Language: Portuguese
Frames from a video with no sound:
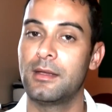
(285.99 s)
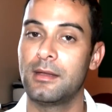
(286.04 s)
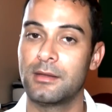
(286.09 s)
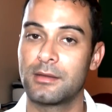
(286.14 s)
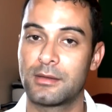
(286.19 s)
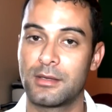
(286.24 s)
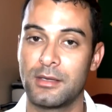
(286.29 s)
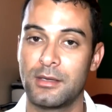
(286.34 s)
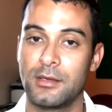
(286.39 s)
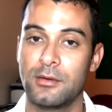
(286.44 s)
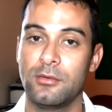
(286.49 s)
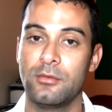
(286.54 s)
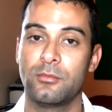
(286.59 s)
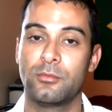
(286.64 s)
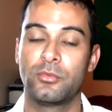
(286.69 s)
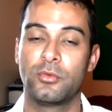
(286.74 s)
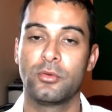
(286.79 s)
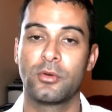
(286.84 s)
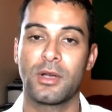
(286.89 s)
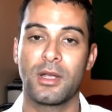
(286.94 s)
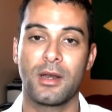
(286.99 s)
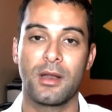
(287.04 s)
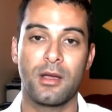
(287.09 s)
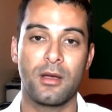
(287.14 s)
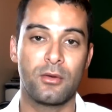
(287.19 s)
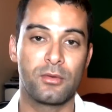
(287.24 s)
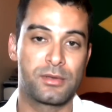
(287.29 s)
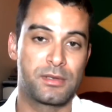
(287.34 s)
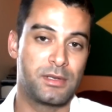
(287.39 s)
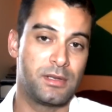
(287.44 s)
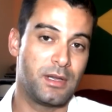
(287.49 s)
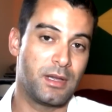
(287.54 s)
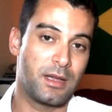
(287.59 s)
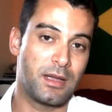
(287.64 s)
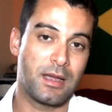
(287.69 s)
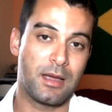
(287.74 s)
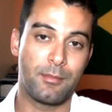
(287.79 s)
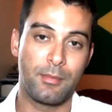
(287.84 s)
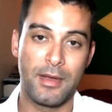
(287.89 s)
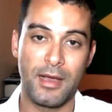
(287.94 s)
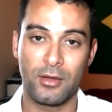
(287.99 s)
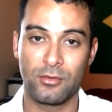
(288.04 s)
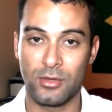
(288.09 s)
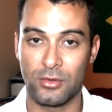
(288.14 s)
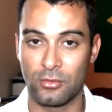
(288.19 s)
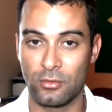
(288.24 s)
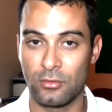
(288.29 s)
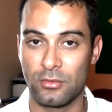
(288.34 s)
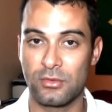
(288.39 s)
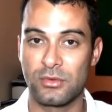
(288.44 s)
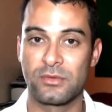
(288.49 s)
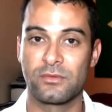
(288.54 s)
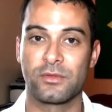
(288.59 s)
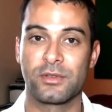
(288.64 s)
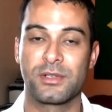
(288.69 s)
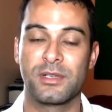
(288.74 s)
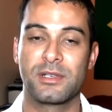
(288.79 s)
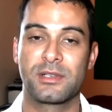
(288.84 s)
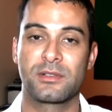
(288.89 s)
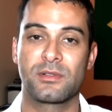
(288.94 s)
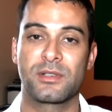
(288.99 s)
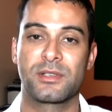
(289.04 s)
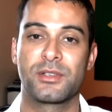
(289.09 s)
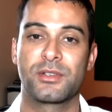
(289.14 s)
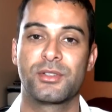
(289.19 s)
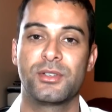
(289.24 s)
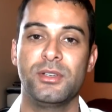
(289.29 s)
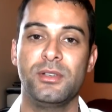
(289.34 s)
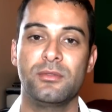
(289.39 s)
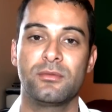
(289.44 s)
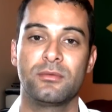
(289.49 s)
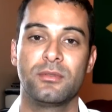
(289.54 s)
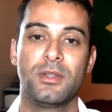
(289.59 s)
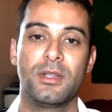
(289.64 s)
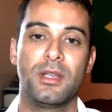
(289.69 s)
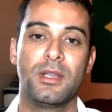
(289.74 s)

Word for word: entendeu? Do canal ser aberto a todos vocês que estão assistindo,